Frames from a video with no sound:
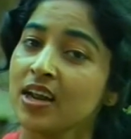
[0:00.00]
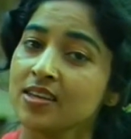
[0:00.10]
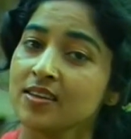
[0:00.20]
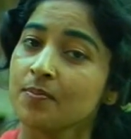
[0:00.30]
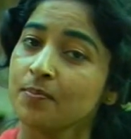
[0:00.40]
ने
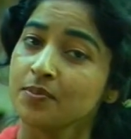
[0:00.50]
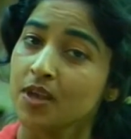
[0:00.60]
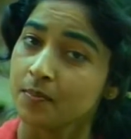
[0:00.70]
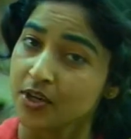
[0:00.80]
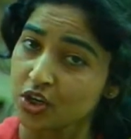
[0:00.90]
सबसे
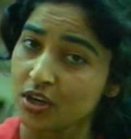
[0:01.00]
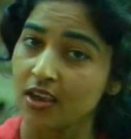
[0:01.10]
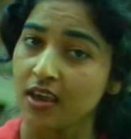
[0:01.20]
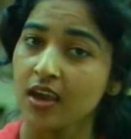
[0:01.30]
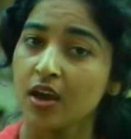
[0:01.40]
प्रश्न
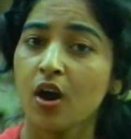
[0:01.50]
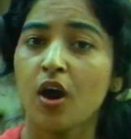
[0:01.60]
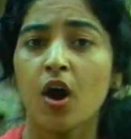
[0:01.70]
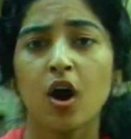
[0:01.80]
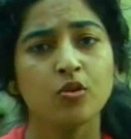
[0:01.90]
किए
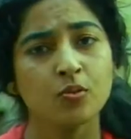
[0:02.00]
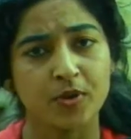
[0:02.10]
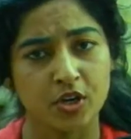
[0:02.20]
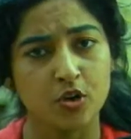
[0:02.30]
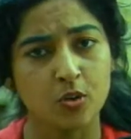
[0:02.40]
और उन
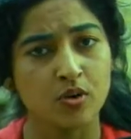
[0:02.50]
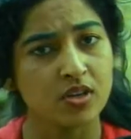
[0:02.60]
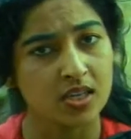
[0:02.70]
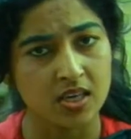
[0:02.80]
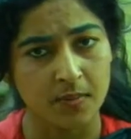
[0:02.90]
प्रश्नों को
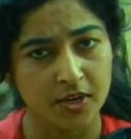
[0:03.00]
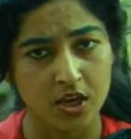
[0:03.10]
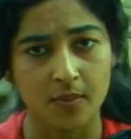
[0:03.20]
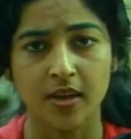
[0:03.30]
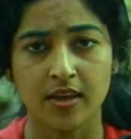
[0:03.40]
चर्चा में
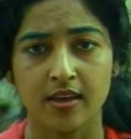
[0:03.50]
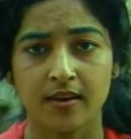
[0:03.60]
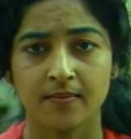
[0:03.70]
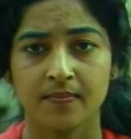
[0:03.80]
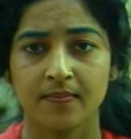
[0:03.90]
शामिल किया
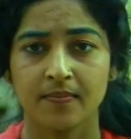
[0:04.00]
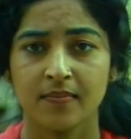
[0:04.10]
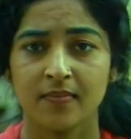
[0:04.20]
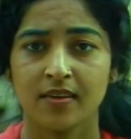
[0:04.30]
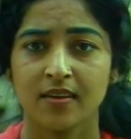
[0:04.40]

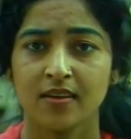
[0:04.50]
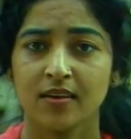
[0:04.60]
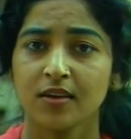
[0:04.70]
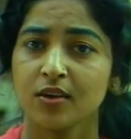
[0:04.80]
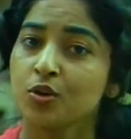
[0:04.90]

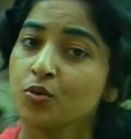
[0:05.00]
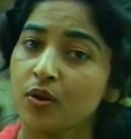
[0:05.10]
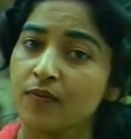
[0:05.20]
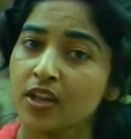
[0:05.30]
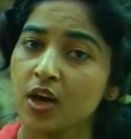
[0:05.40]
यूं तो
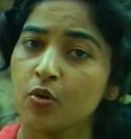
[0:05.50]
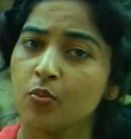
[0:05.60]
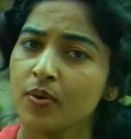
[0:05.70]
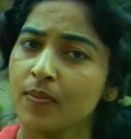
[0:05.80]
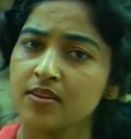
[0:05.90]
वीना
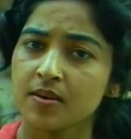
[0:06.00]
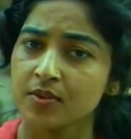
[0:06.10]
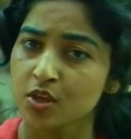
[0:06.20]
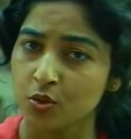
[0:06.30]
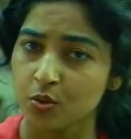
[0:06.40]
उम्र में
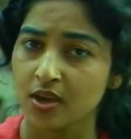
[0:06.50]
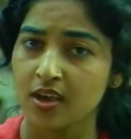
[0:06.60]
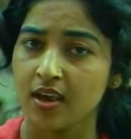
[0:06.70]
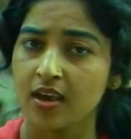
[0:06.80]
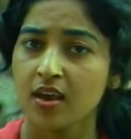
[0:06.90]
सबसे छोटी
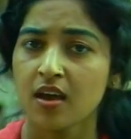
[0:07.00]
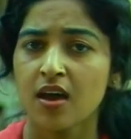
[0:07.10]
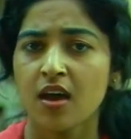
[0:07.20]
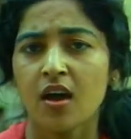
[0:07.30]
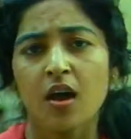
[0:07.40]
है
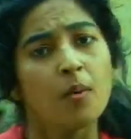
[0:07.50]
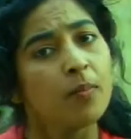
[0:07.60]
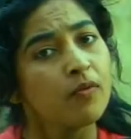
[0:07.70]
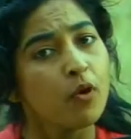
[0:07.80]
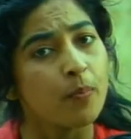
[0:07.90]

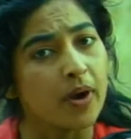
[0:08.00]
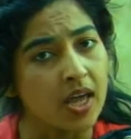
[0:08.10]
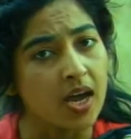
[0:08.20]
पर वह बड़े